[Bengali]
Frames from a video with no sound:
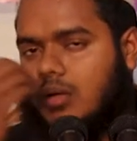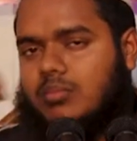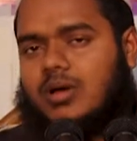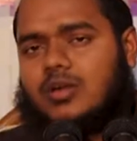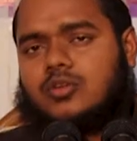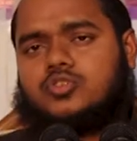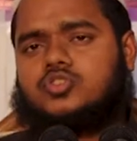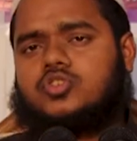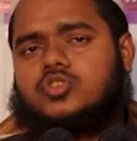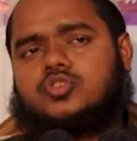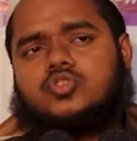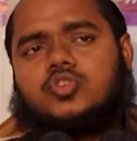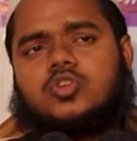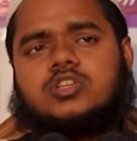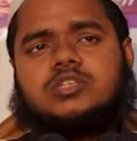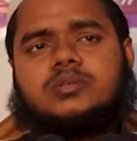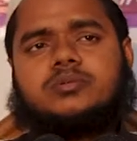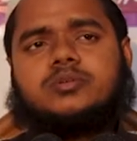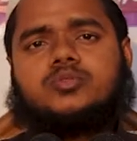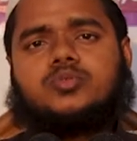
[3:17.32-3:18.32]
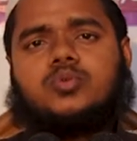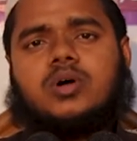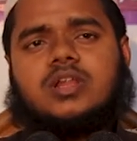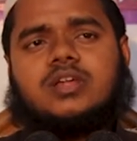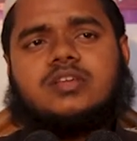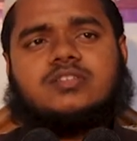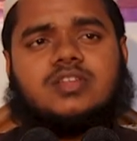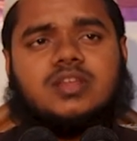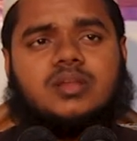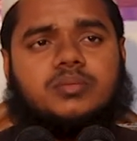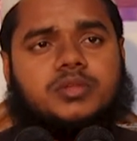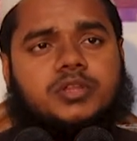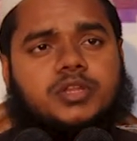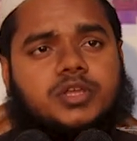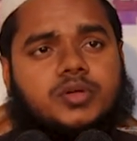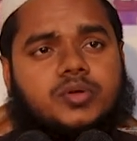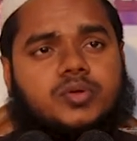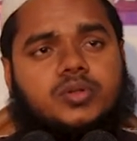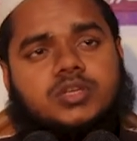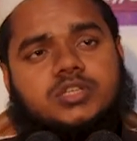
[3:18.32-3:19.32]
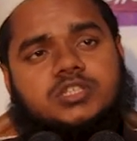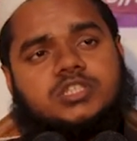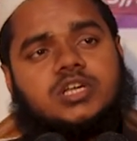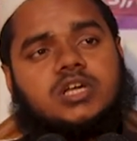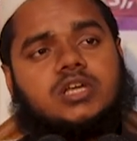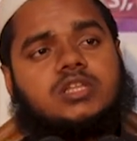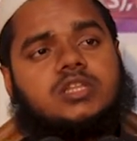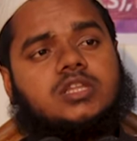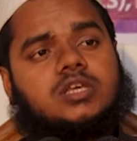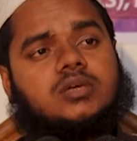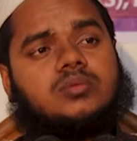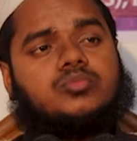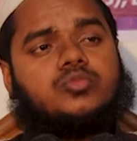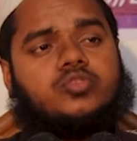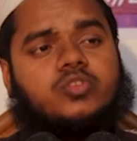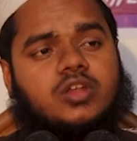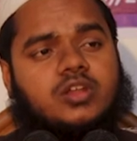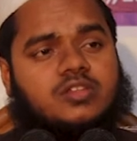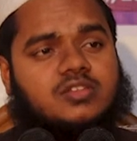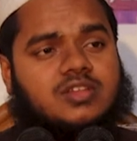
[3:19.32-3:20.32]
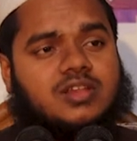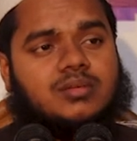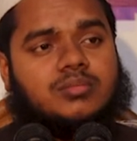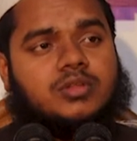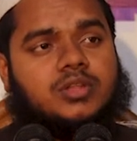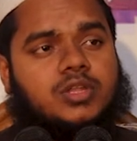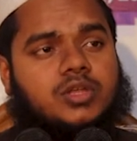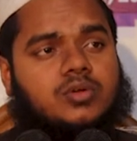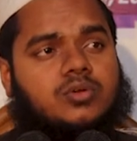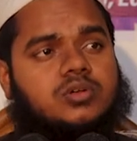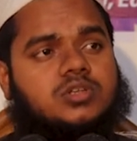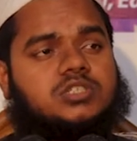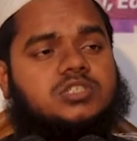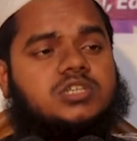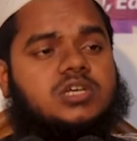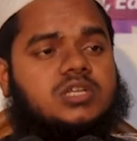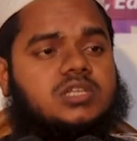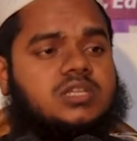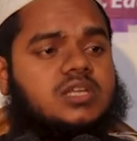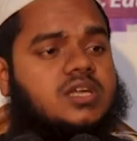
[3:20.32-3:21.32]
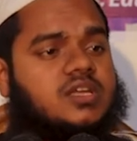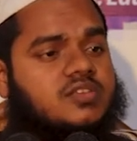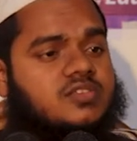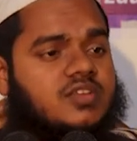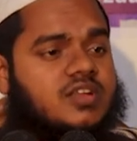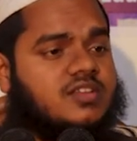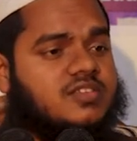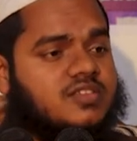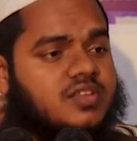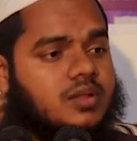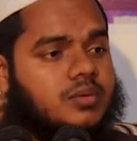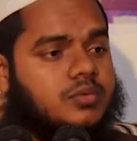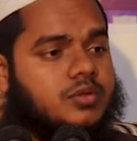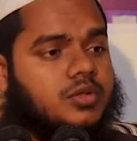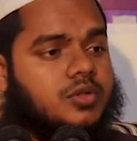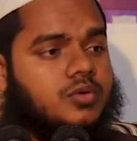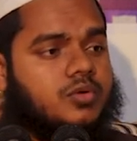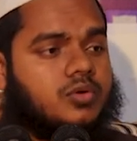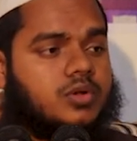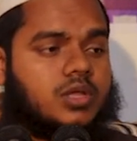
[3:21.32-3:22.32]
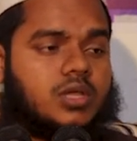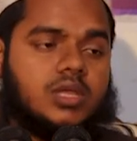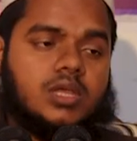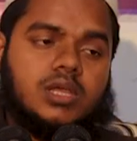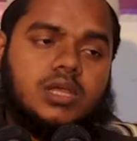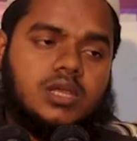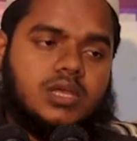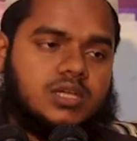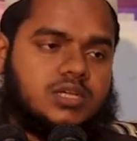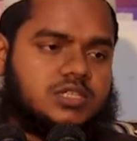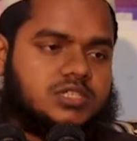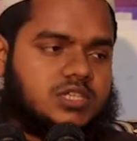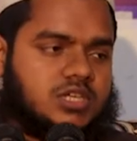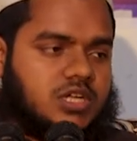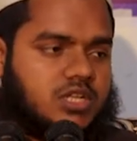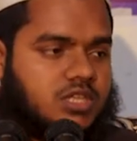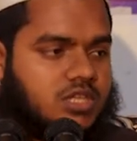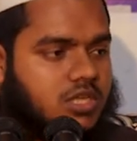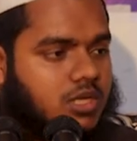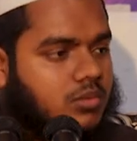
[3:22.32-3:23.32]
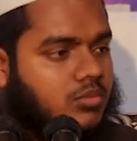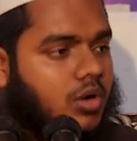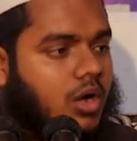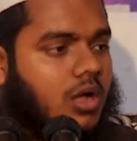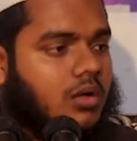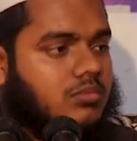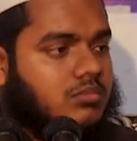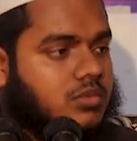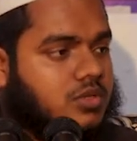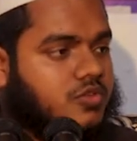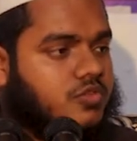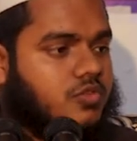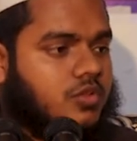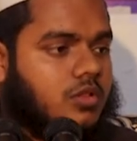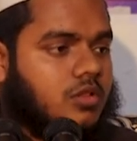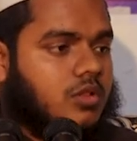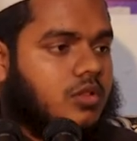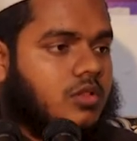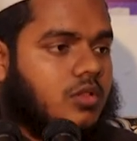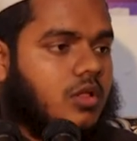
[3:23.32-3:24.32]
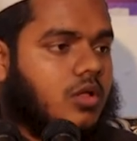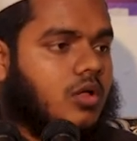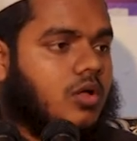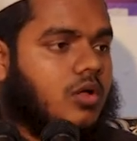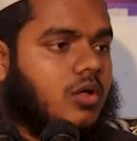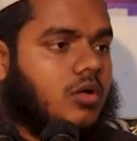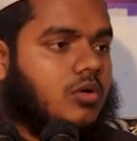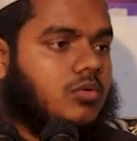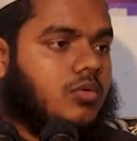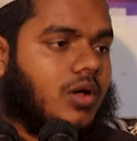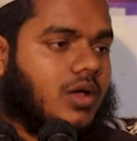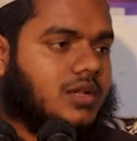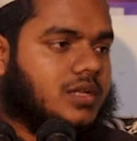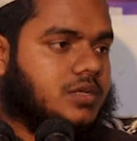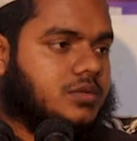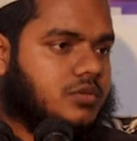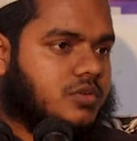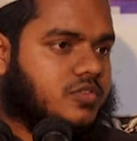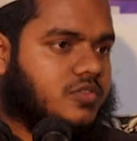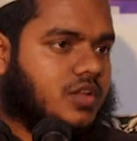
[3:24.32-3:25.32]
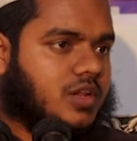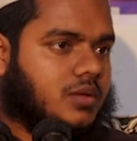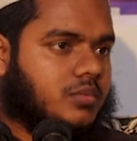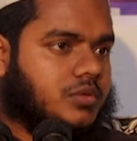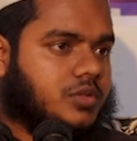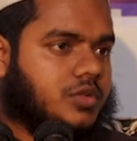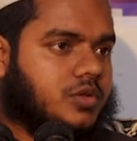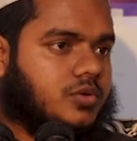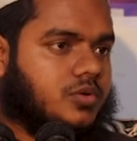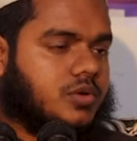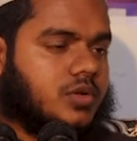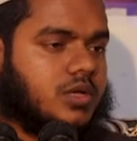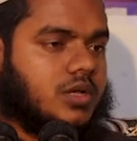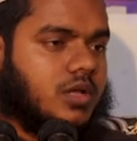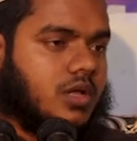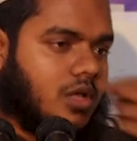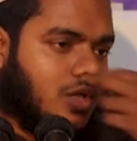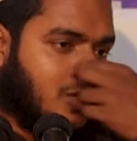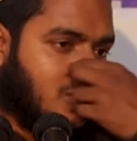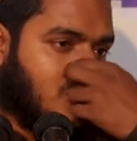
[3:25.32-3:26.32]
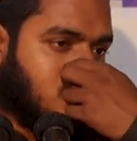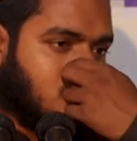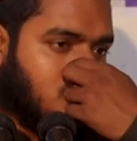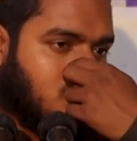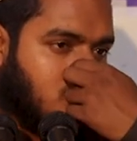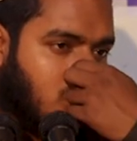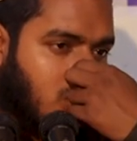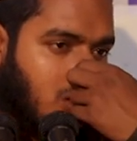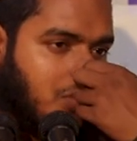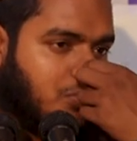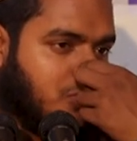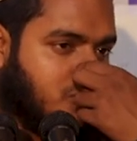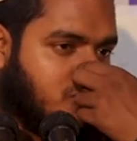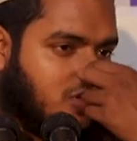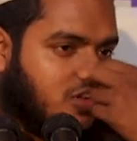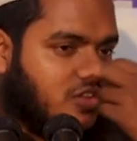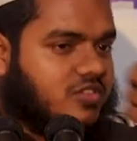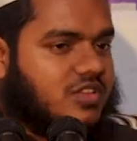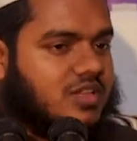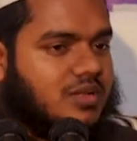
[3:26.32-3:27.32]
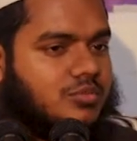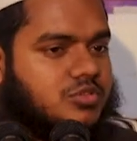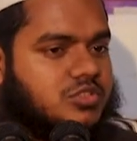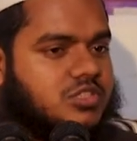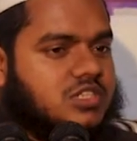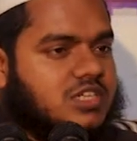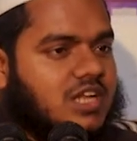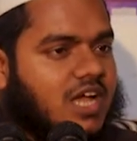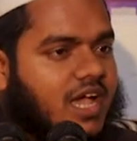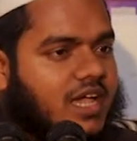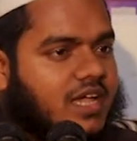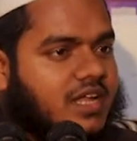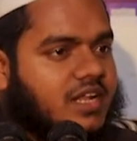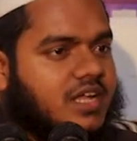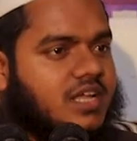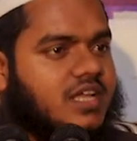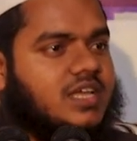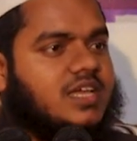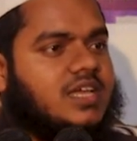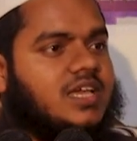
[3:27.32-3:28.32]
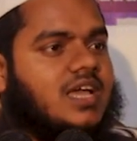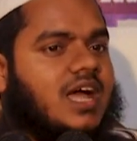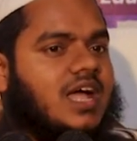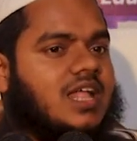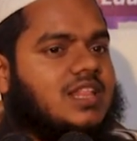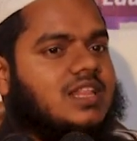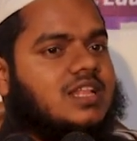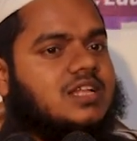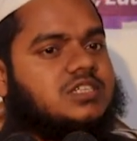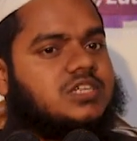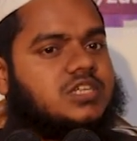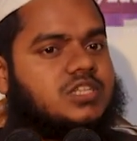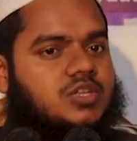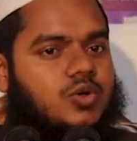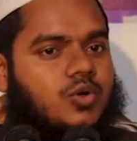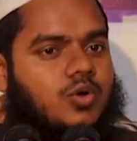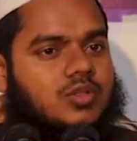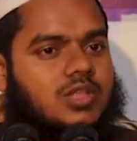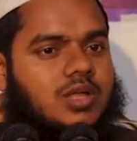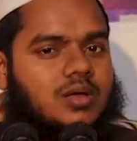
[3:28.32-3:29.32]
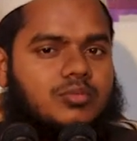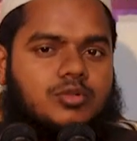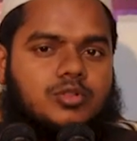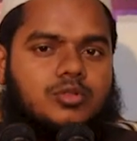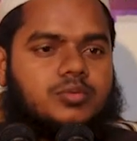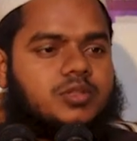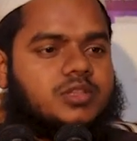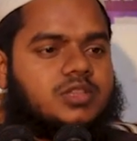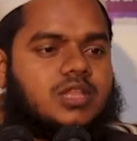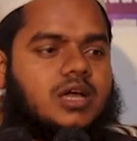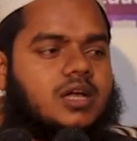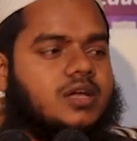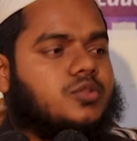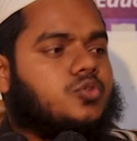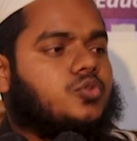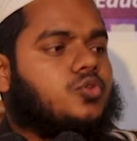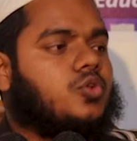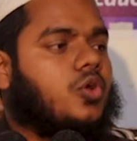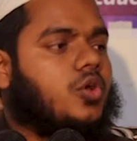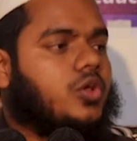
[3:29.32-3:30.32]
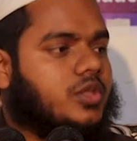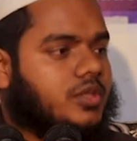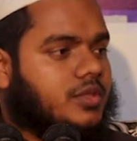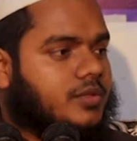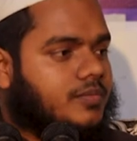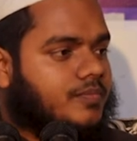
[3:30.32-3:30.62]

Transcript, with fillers: মানুষজন চলে যাবে নুহ আলাইসাল্লামের নিকটে সেখান থেকে মুসা আলাইসাল্লামের নিকটে সেখান থেকে ঈসা আলাইসাল্লামের নিকটে সেখান থেকে মোহাম্মদ সাল্লাহ আলী আসাল্লামের নিকটে তো মোহাম্মদ সাল্লাহ যে ডাইরেক্ট গিয়ে আল্লাহর সাথে কথা বলবেন তা কিন্তু নয়